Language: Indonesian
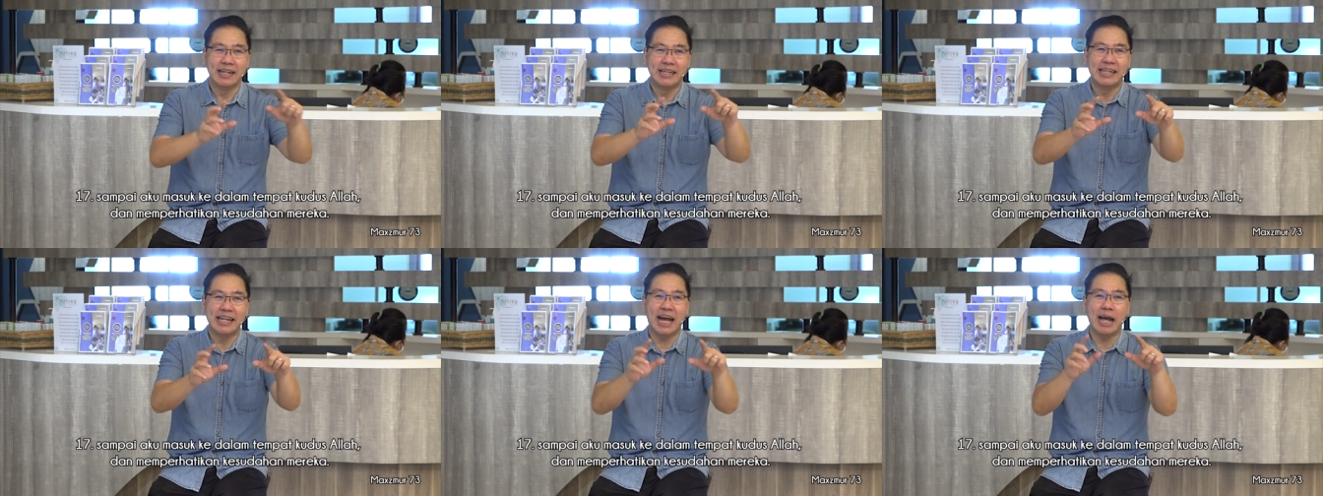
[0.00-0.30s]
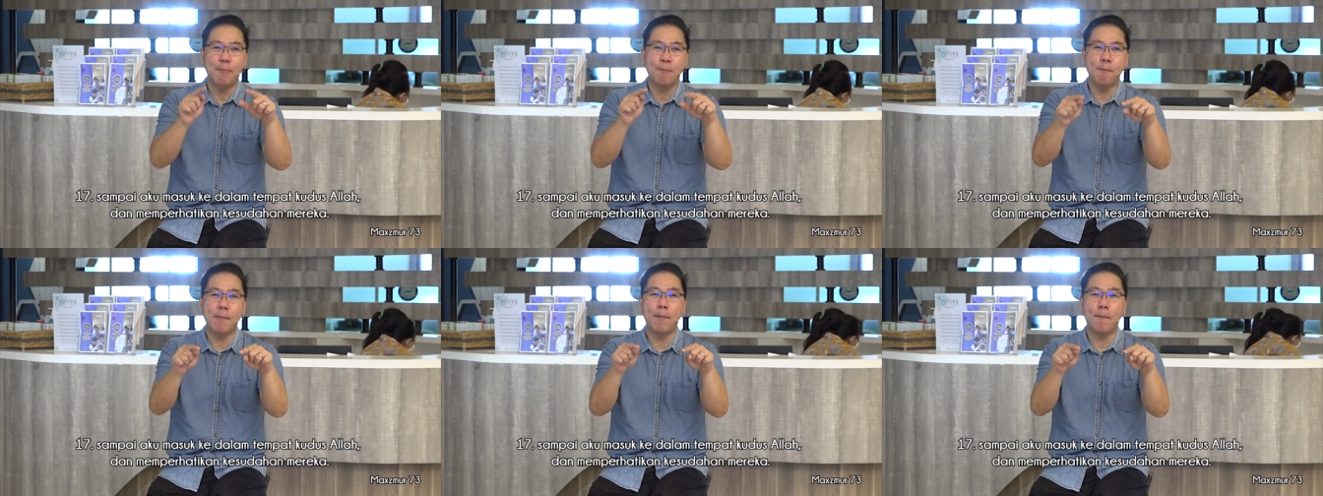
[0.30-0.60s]

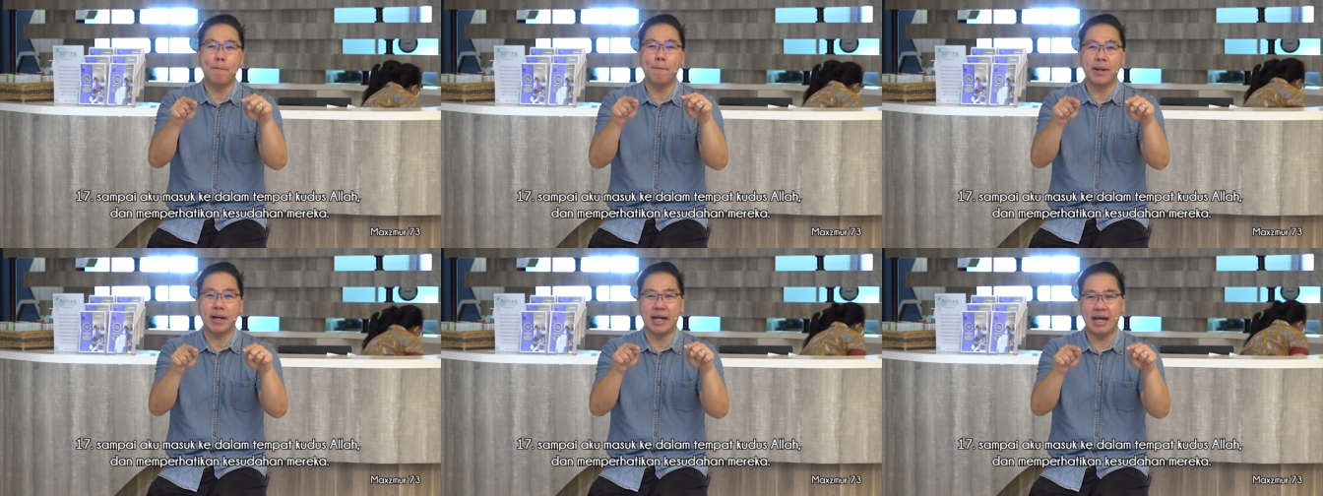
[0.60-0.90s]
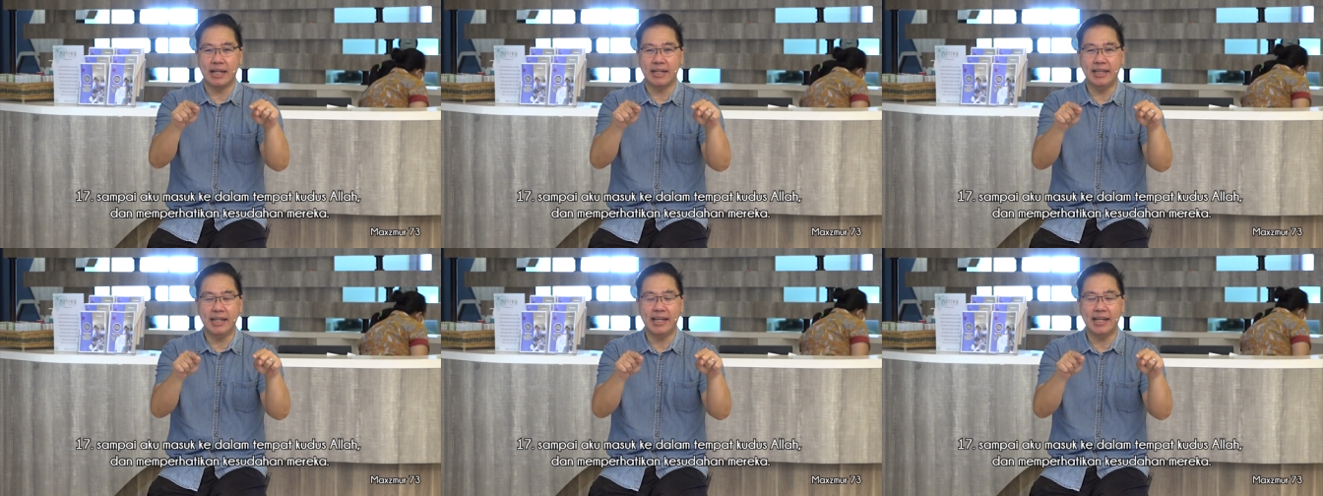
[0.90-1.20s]
dan
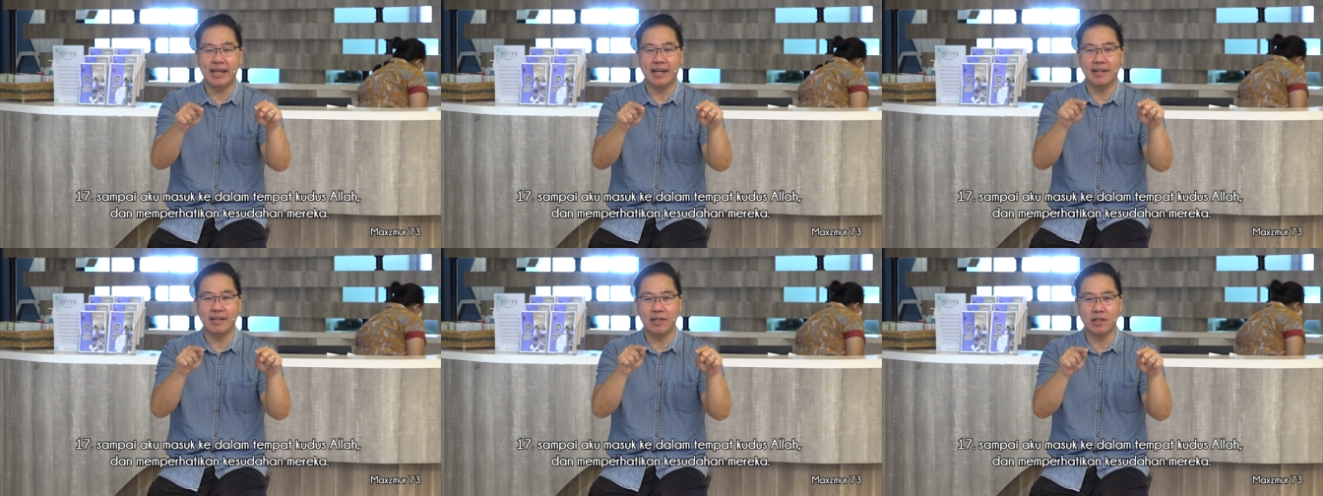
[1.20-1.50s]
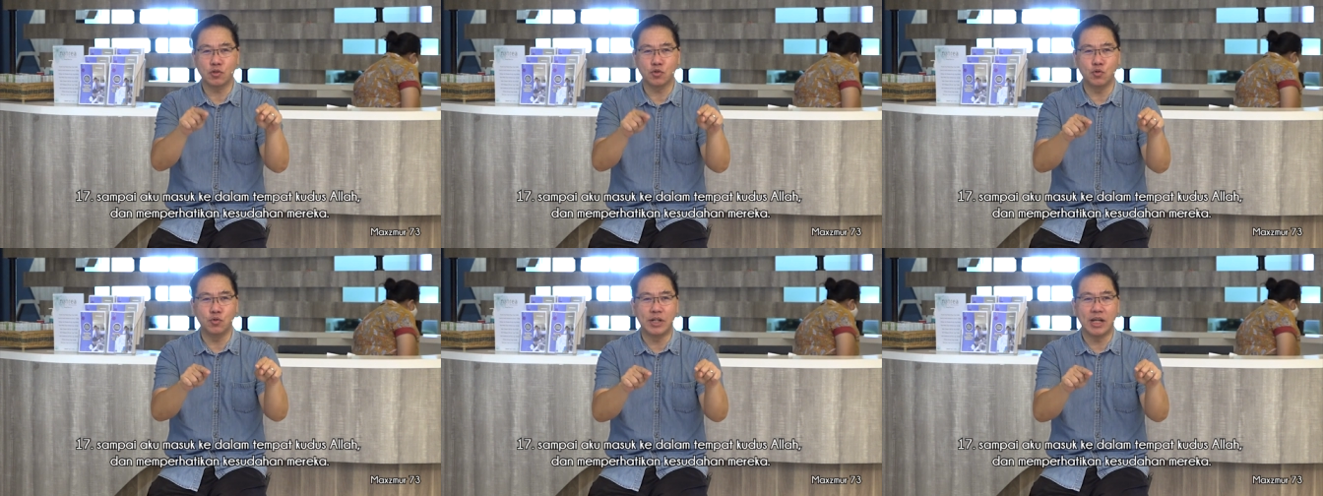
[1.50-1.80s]
memperhatikan
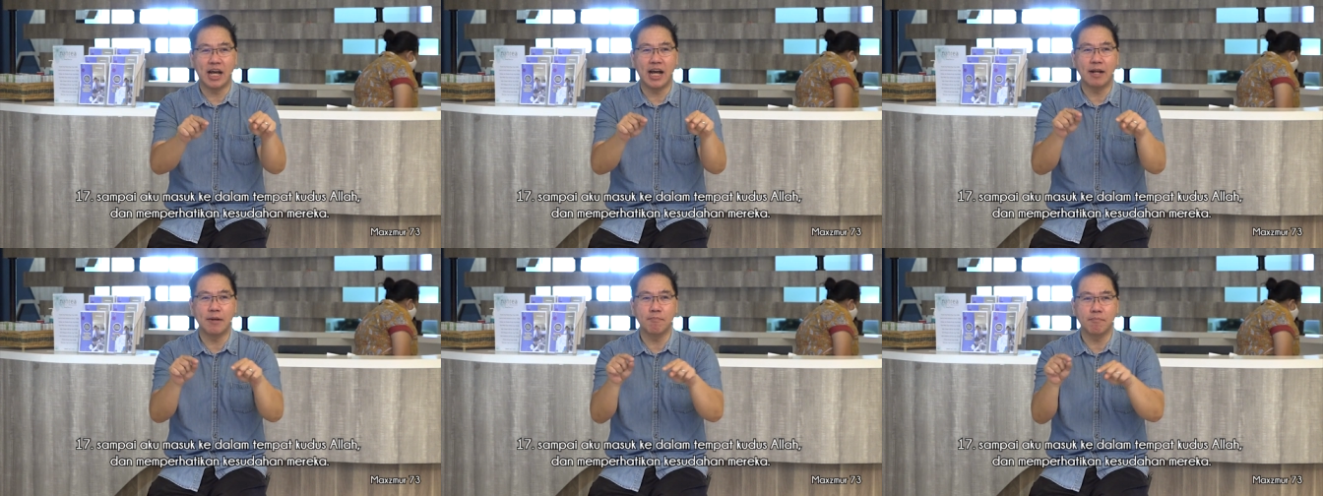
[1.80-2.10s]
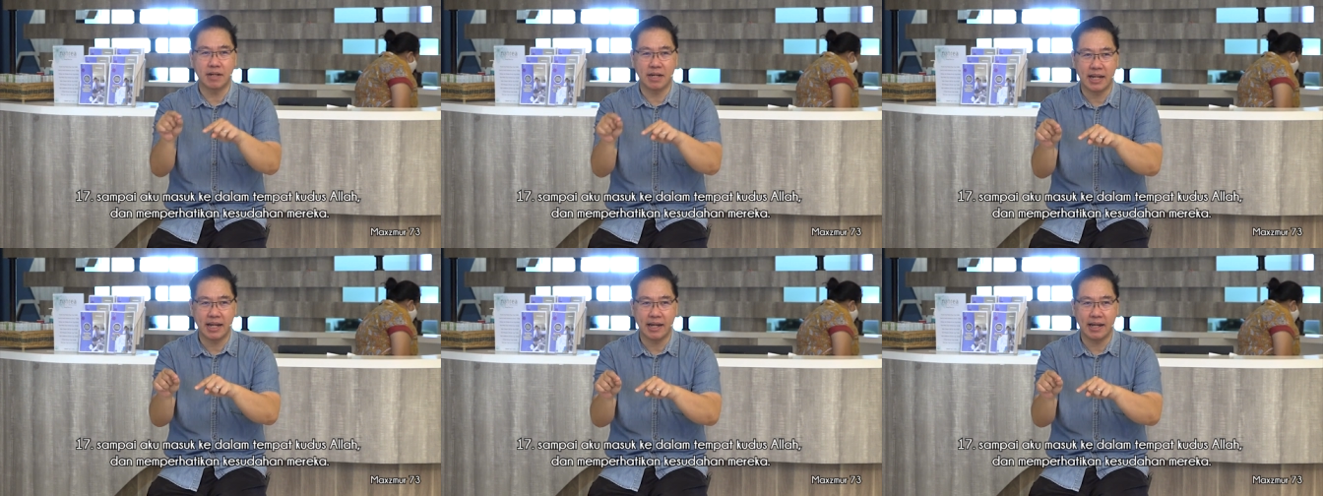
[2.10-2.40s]
kesudahan
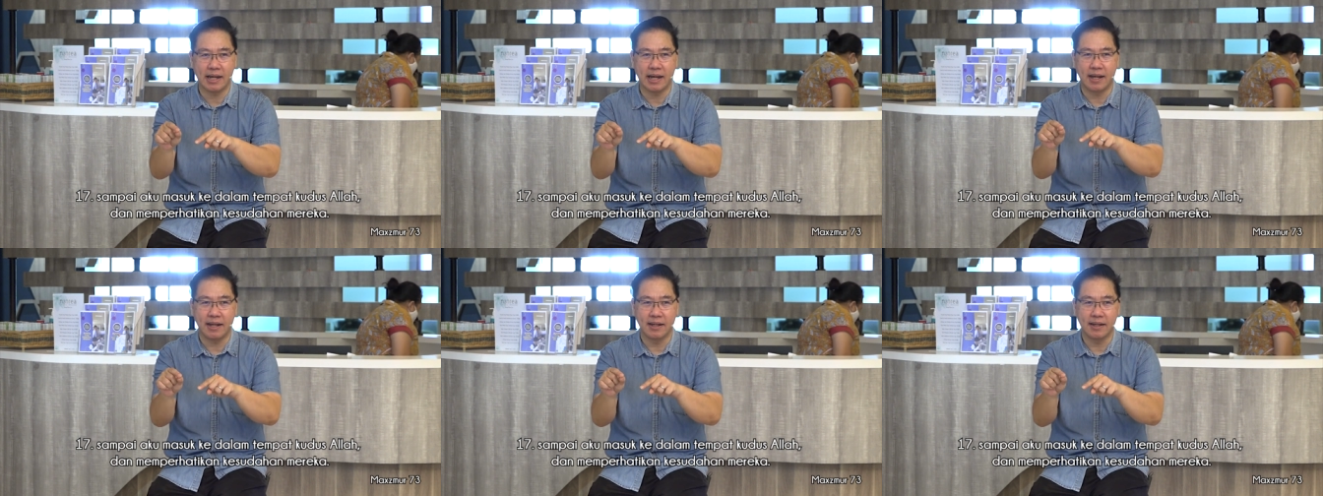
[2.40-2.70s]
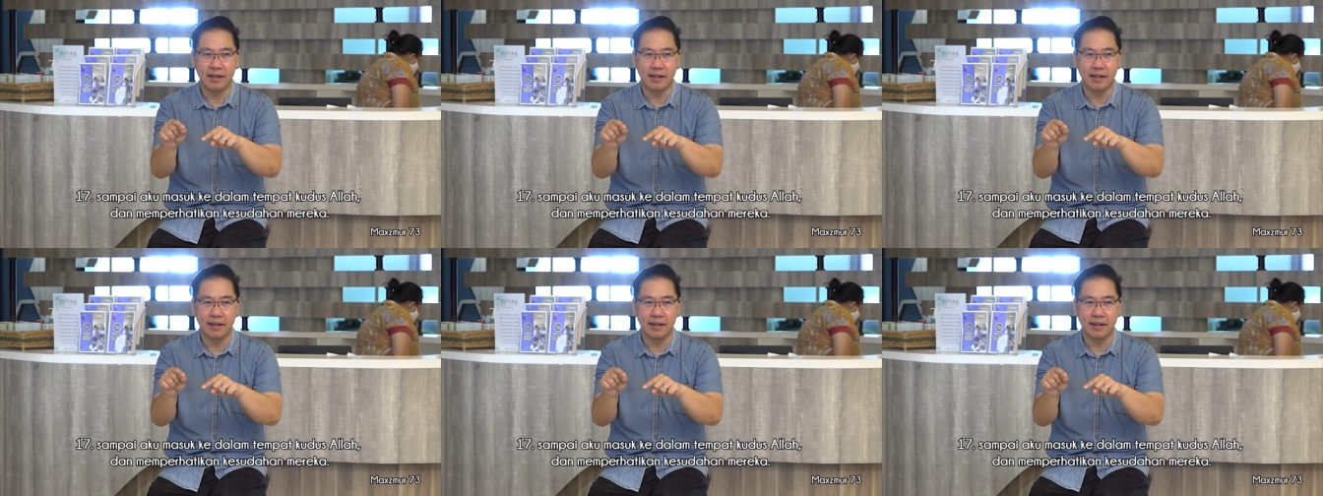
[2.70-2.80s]
mereka.